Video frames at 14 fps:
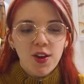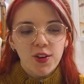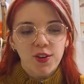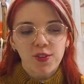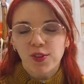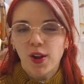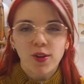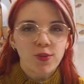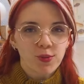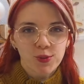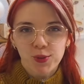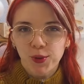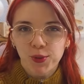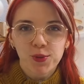Euh, voilà, on
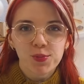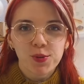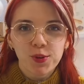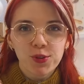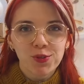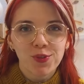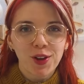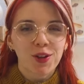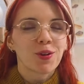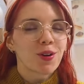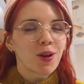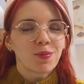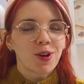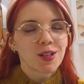se retrouve pour une nouvelle
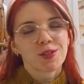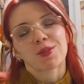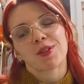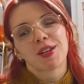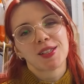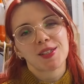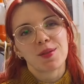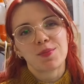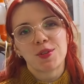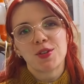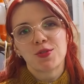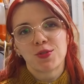collaboration avec Selpi.